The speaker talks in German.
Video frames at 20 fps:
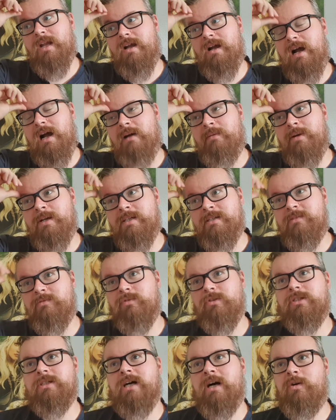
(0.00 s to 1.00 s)
aber ich
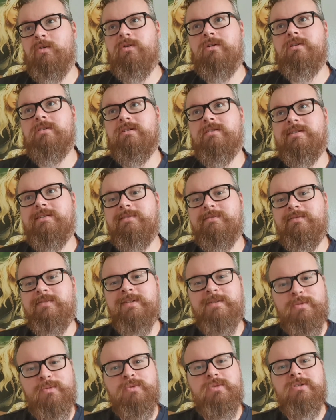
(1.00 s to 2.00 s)
würde auch
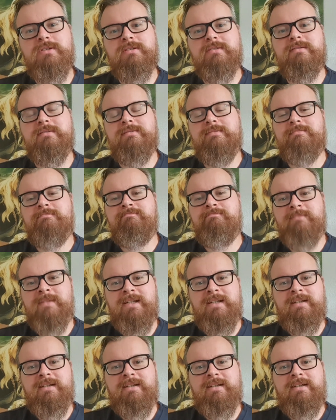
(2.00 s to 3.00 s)
versuchen,
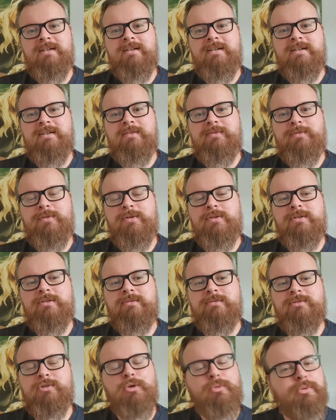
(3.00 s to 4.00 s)

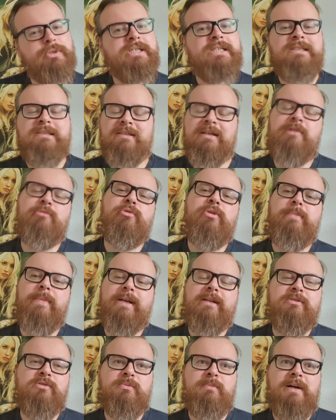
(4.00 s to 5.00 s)
von Turbo Kid ein
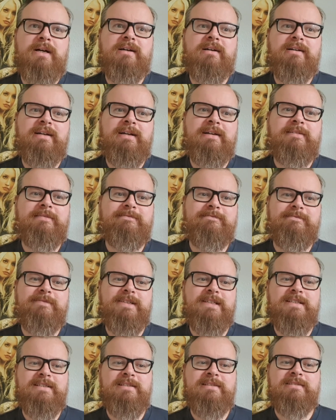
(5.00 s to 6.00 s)
Remake zu machen, ja,
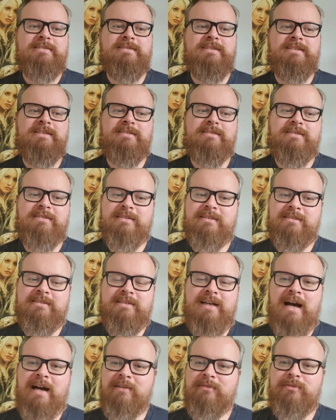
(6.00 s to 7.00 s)
weil diese,
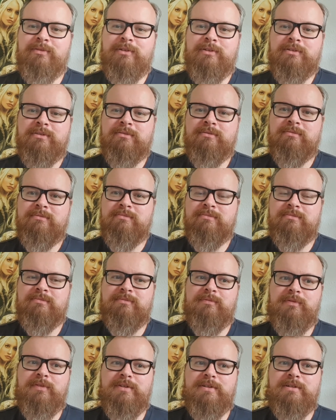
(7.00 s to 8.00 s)
diese Art von
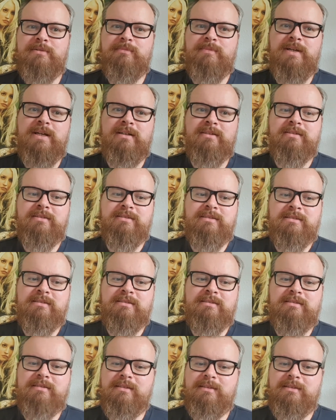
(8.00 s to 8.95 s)
Film, ja, dieses